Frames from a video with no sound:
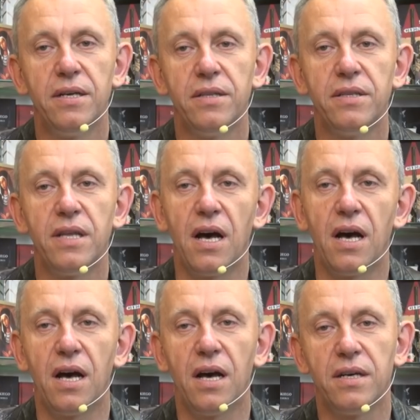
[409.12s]

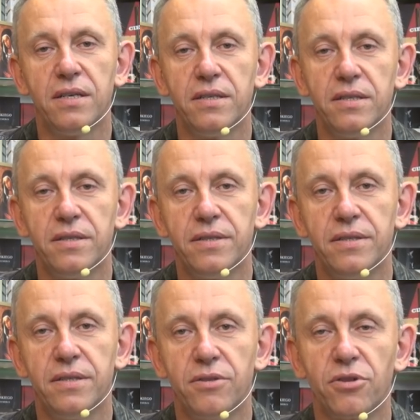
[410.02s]
na,
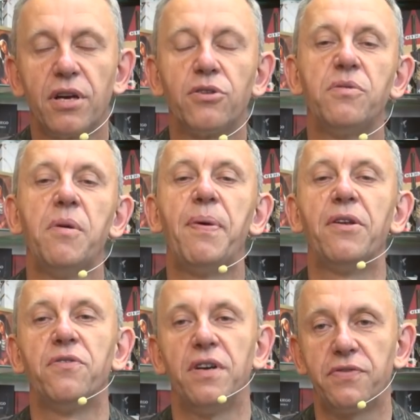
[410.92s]
do tego, żeby
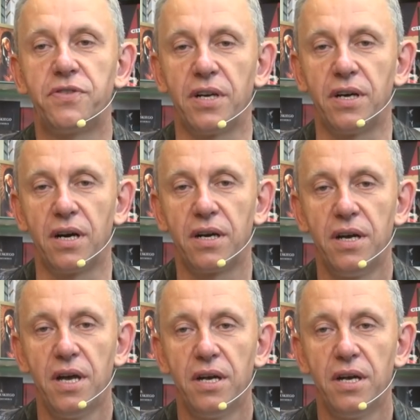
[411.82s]
panować w Czechach.